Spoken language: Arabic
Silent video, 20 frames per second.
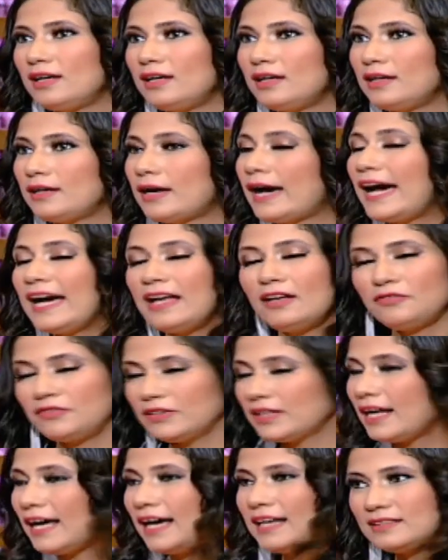اه على
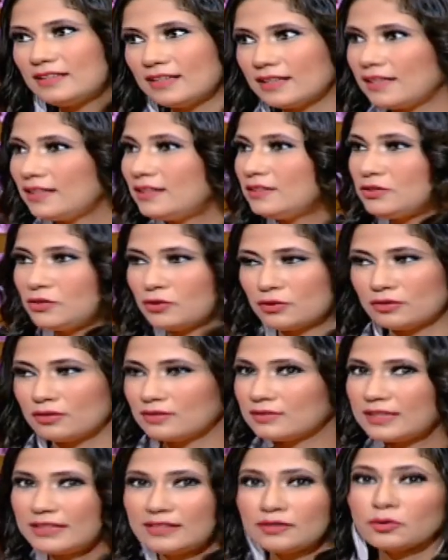فكره حتى جالي
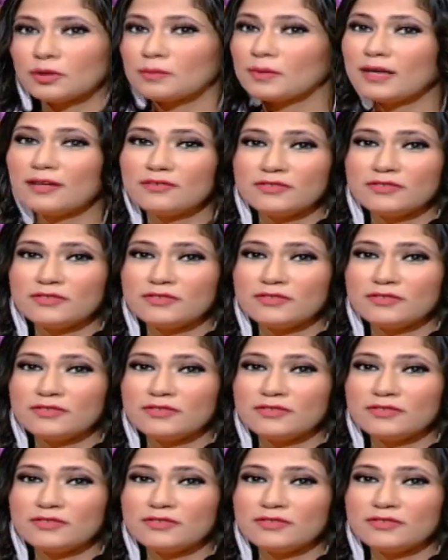سرطان تاني يا جماعه